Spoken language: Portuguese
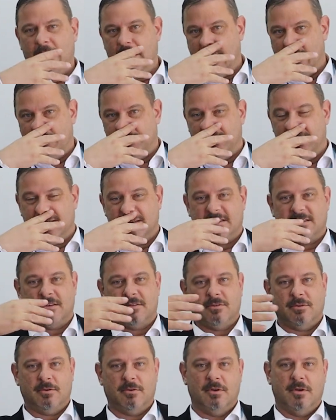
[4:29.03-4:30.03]
e a ministra
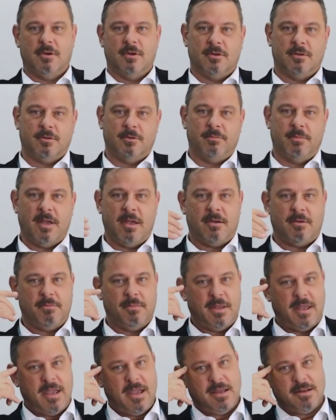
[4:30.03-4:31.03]
do, do Meio
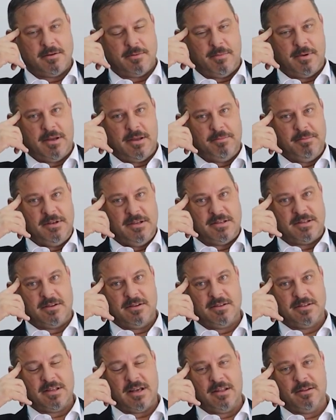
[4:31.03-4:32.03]
Ambiente, a ministra
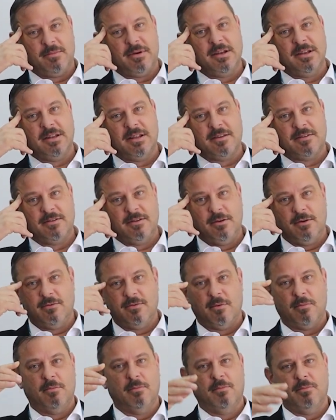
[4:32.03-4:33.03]
do Estado, Marina
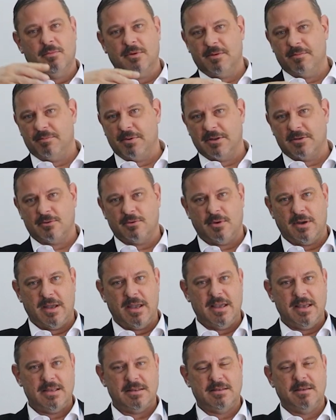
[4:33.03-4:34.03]
Silva, uma pessoa
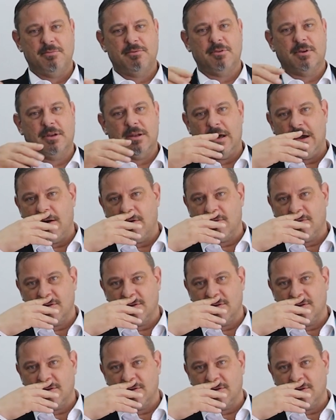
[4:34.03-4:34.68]
excepcional.